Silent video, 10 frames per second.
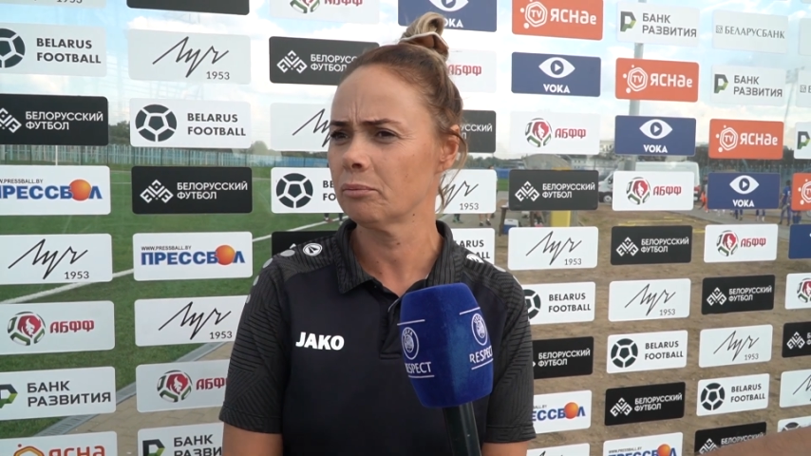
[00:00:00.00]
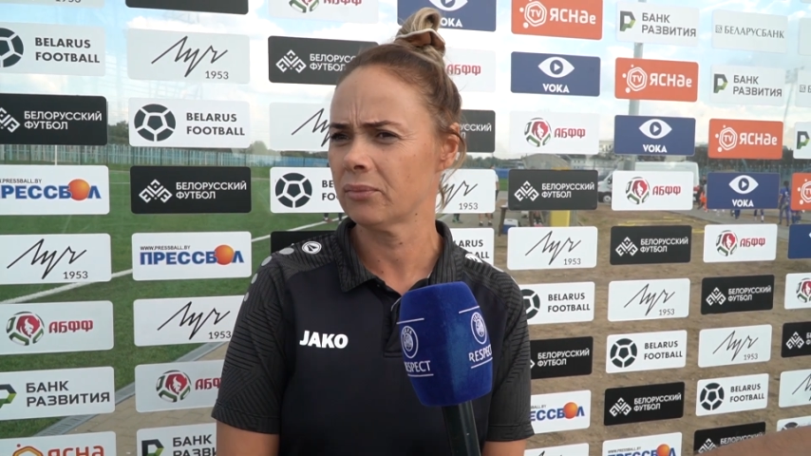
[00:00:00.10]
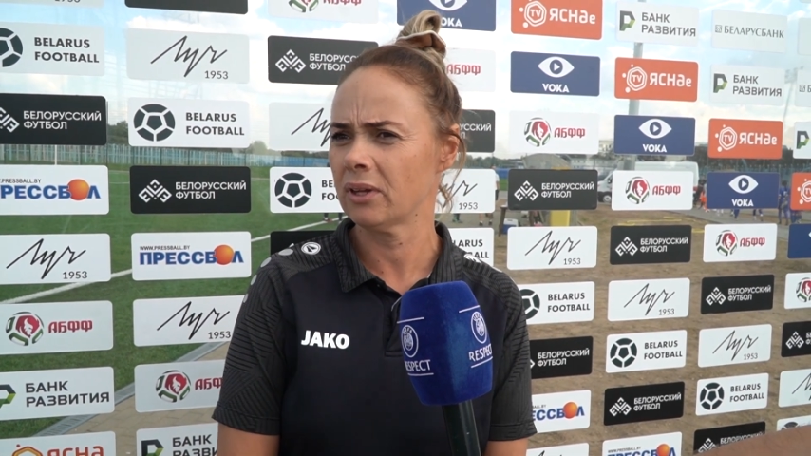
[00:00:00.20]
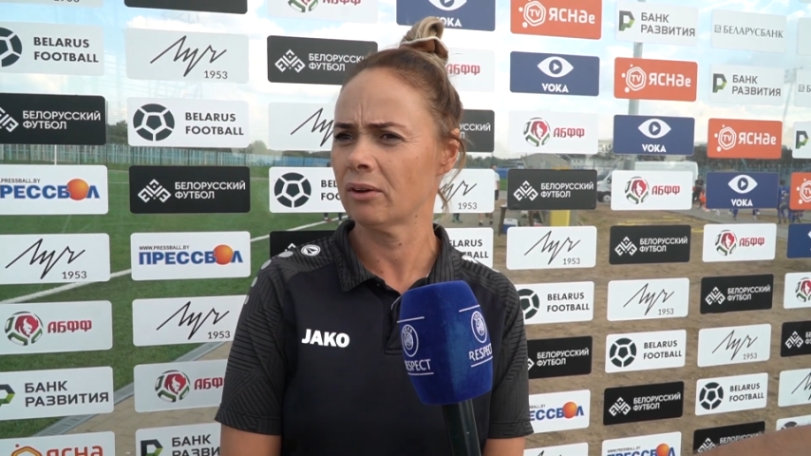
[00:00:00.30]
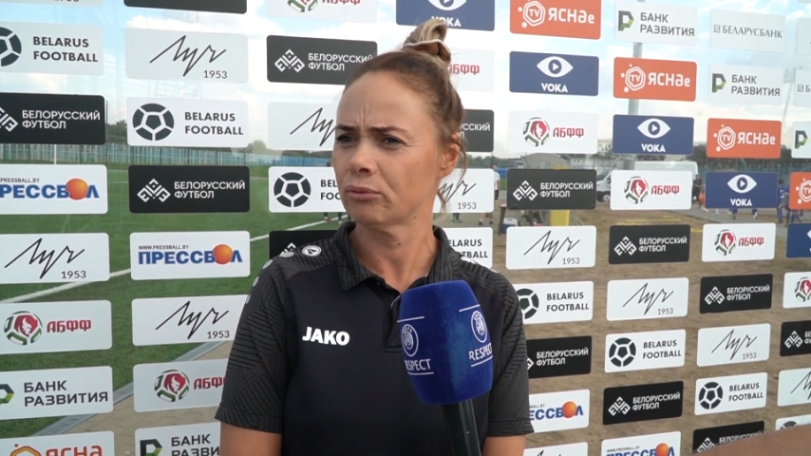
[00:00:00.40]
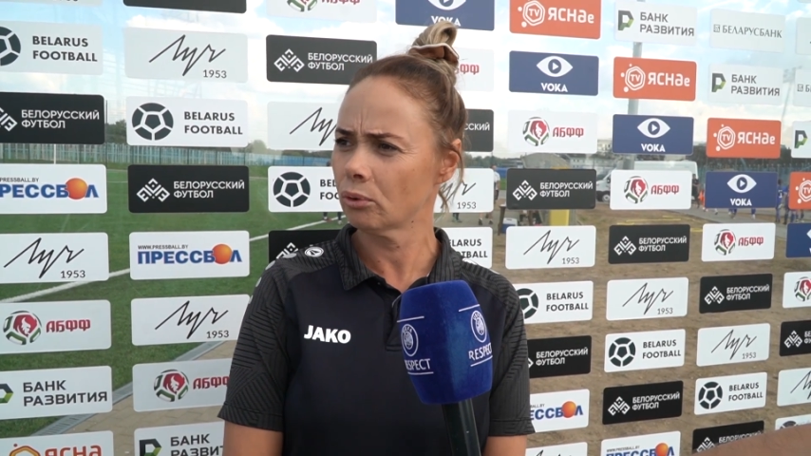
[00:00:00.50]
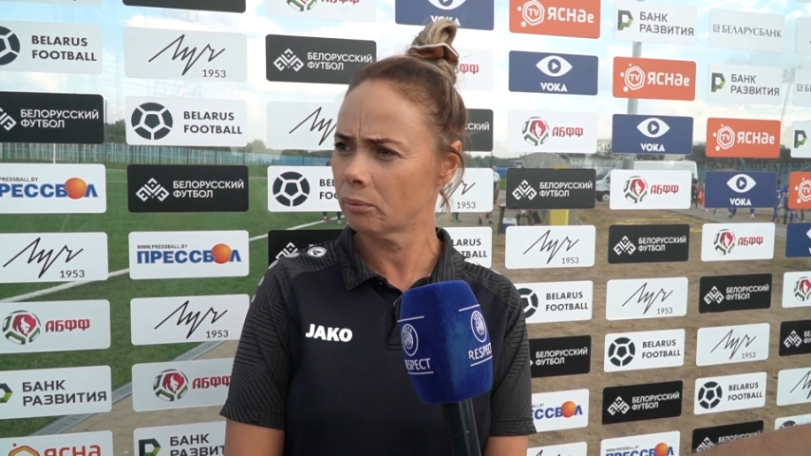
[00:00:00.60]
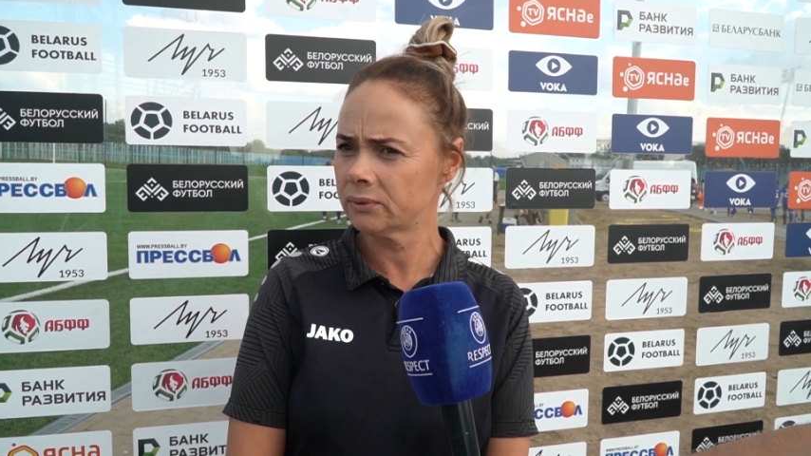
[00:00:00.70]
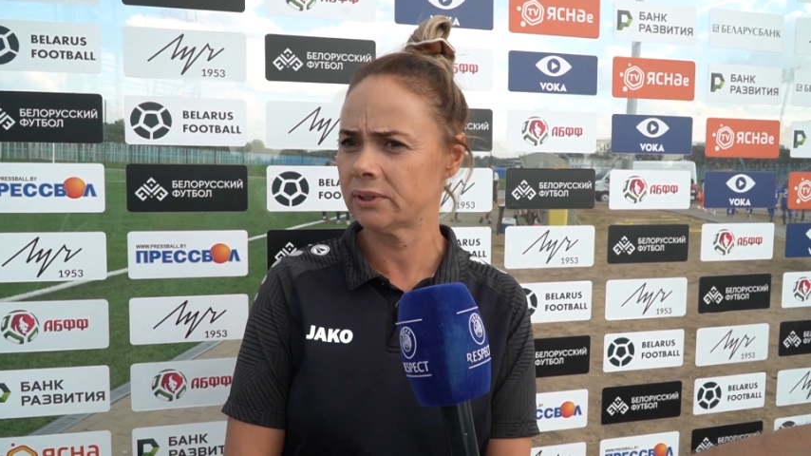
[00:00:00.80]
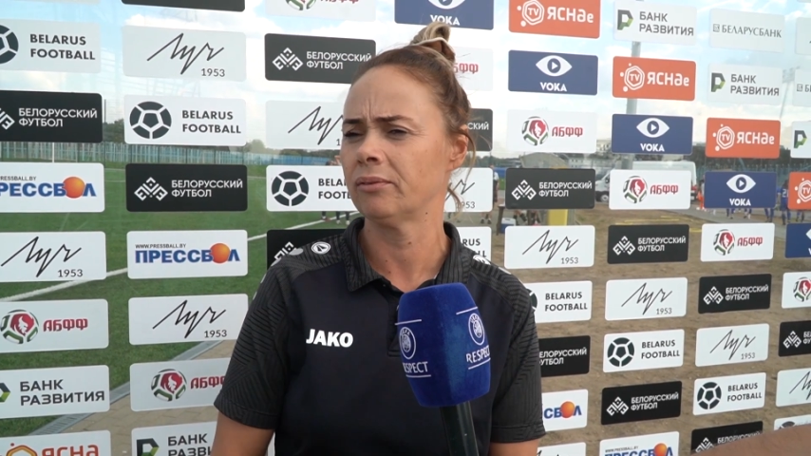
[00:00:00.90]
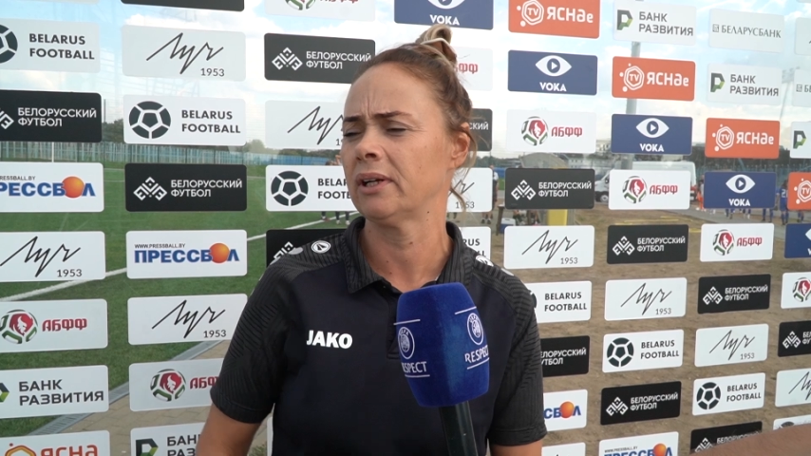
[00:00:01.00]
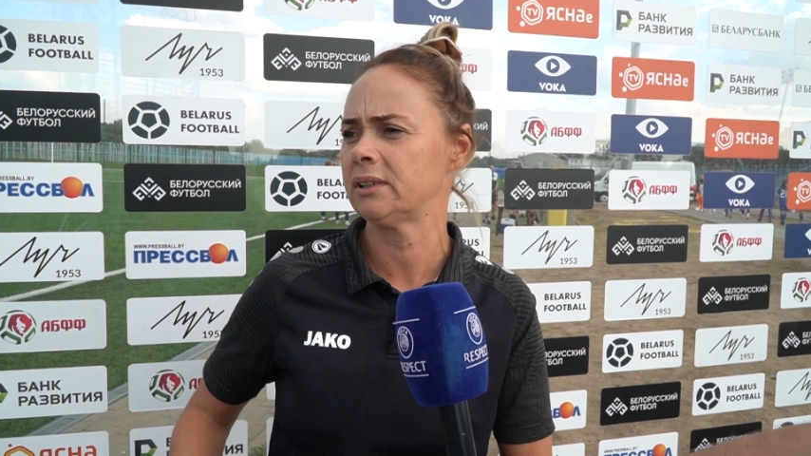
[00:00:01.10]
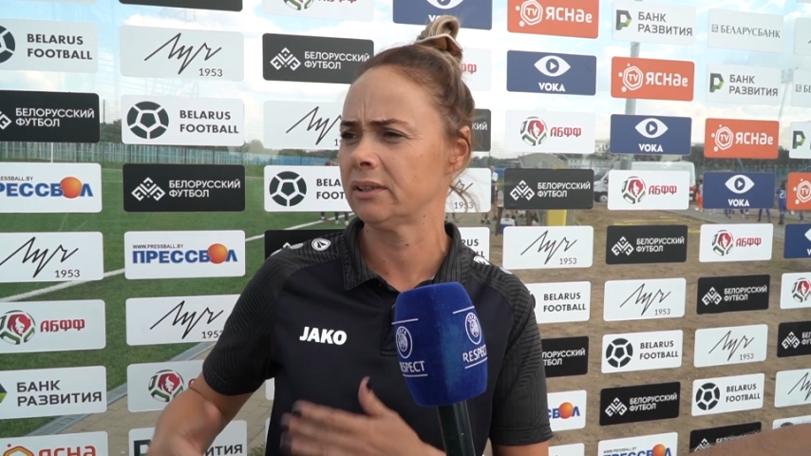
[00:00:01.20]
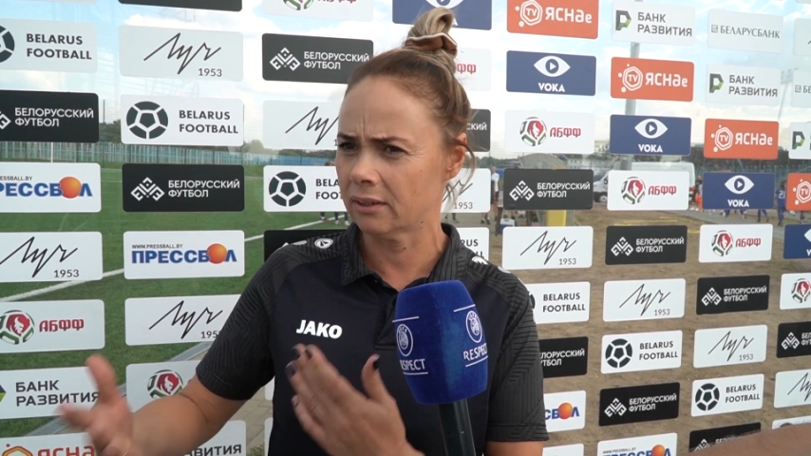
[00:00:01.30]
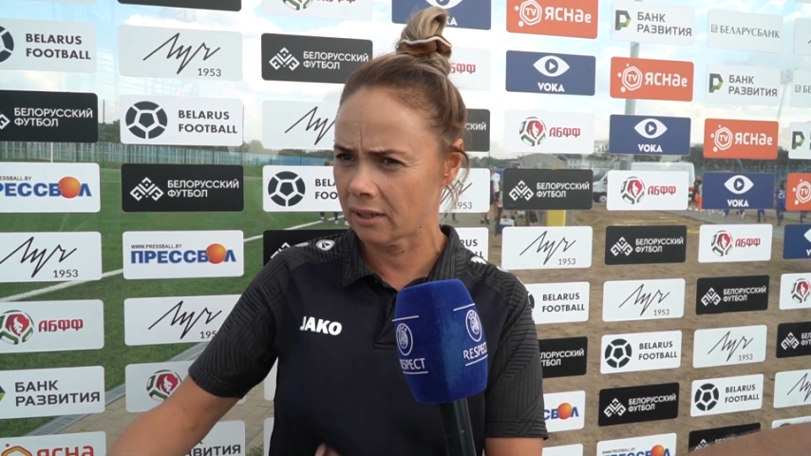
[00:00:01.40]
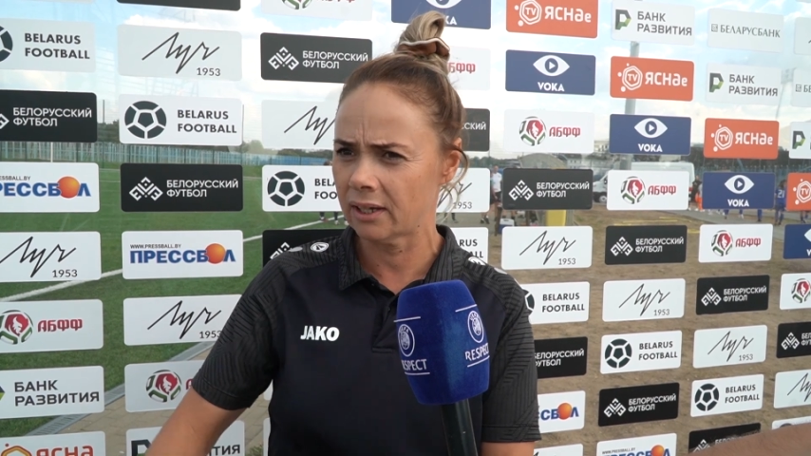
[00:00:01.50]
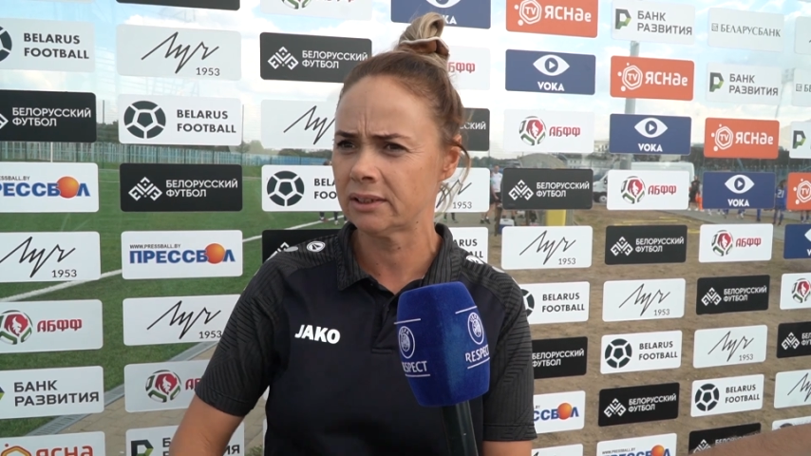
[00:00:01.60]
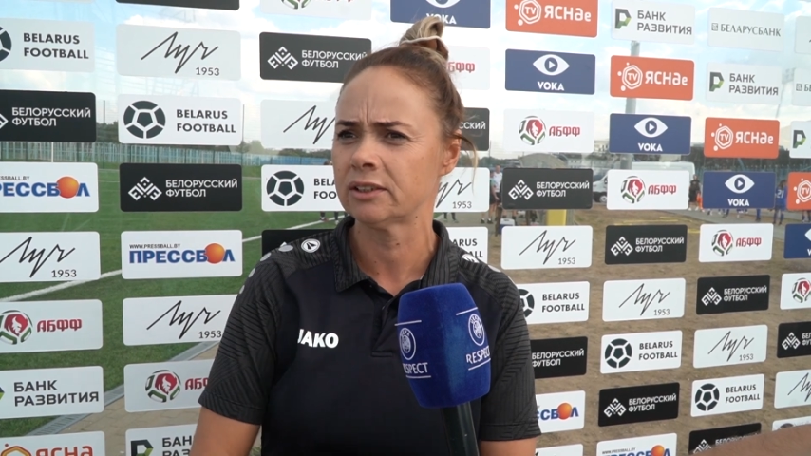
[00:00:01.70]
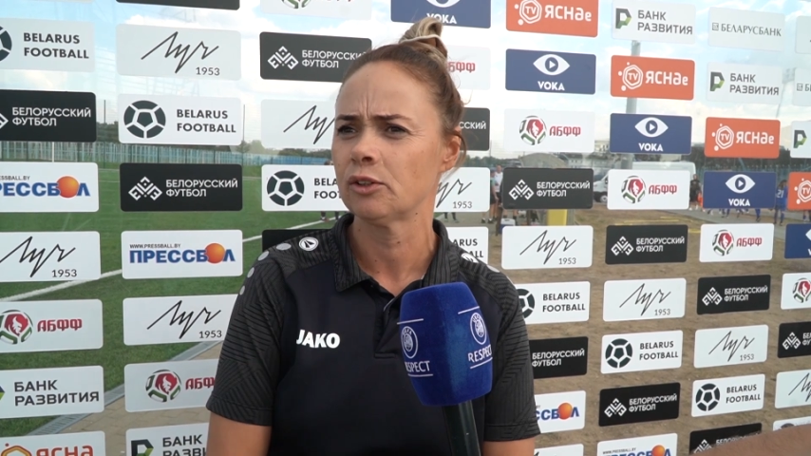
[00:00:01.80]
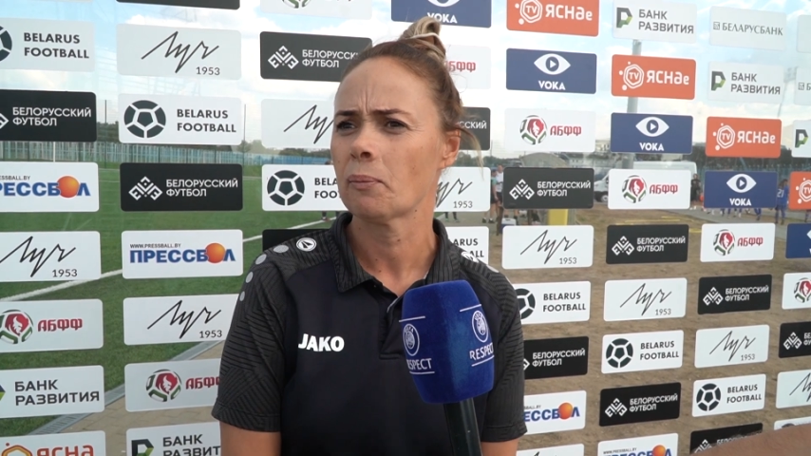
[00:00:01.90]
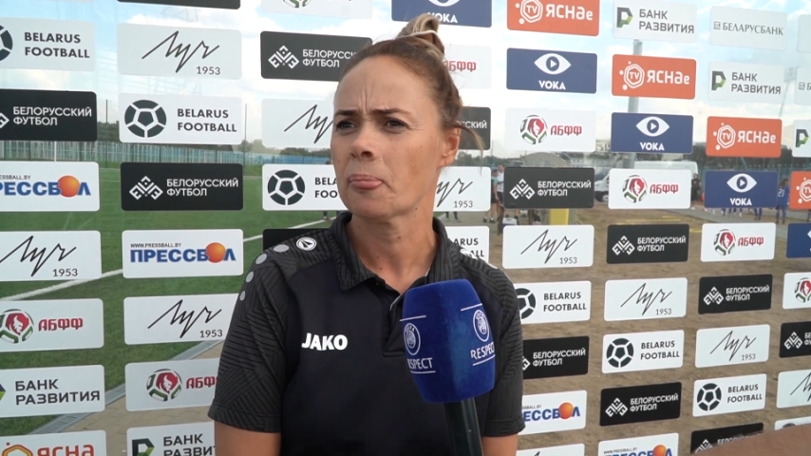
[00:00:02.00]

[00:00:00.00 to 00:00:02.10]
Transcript: мне автобус, давайте играть,